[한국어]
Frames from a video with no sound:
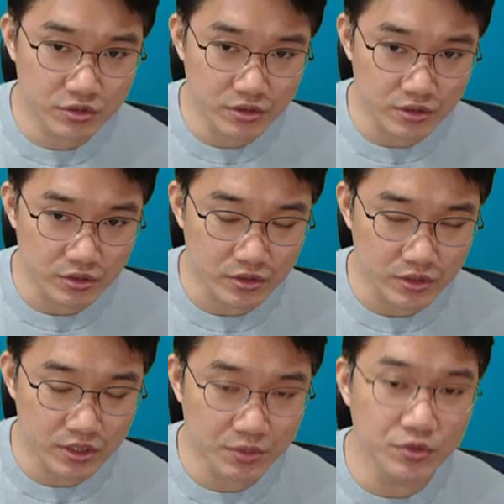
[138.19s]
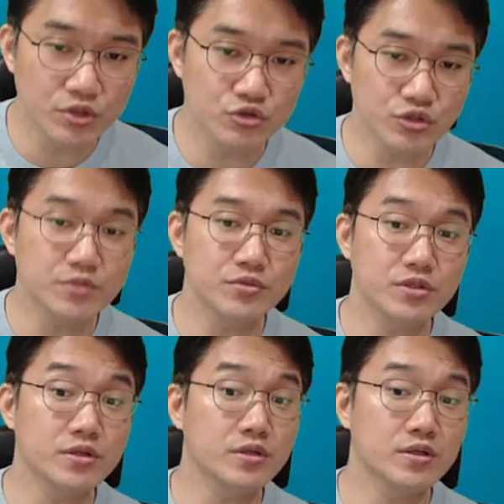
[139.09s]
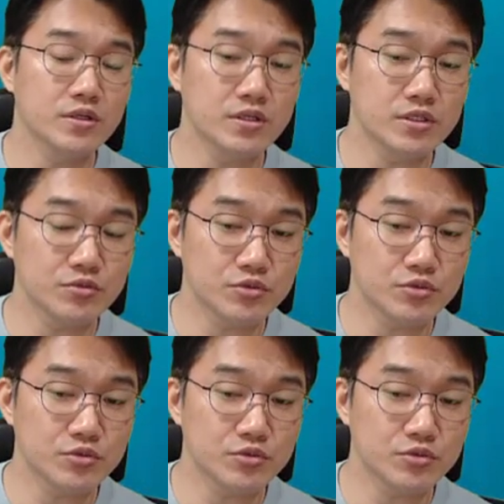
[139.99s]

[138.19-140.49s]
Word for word: 그 질문을 주신 분들 예,